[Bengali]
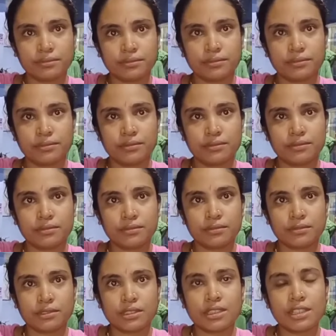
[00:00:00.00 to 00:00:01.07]
কারা মারধর করেছে
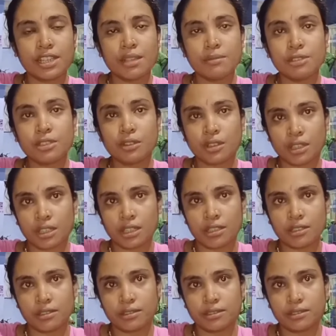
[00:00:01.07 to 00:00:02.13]
টিএমসি লোকেরা